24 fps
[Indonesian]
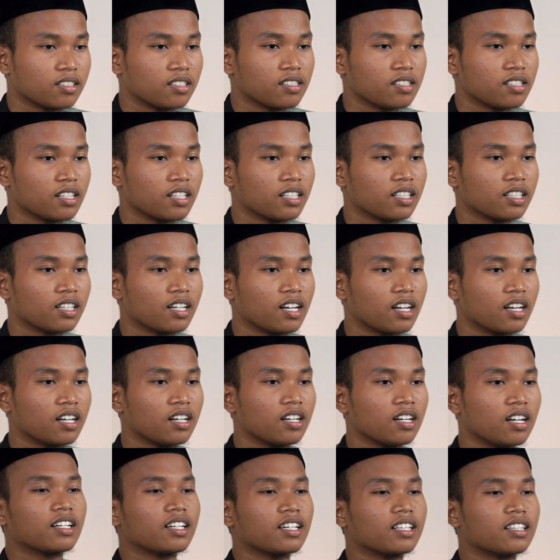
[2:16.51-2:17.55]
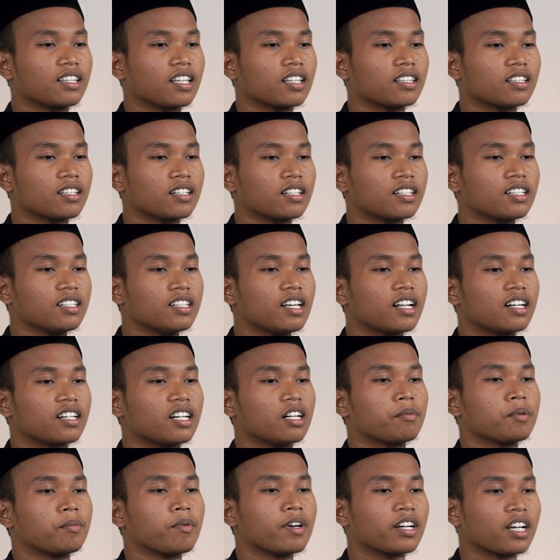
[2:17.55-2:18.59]
sehingga kita terhindar dari
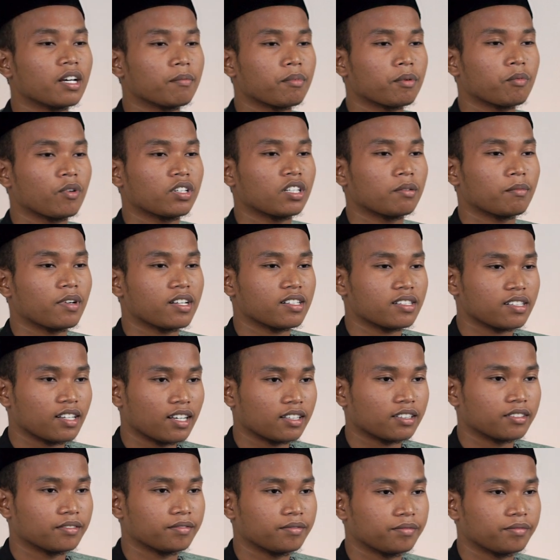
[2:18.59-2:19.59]
berbagai perbuatan maksiat.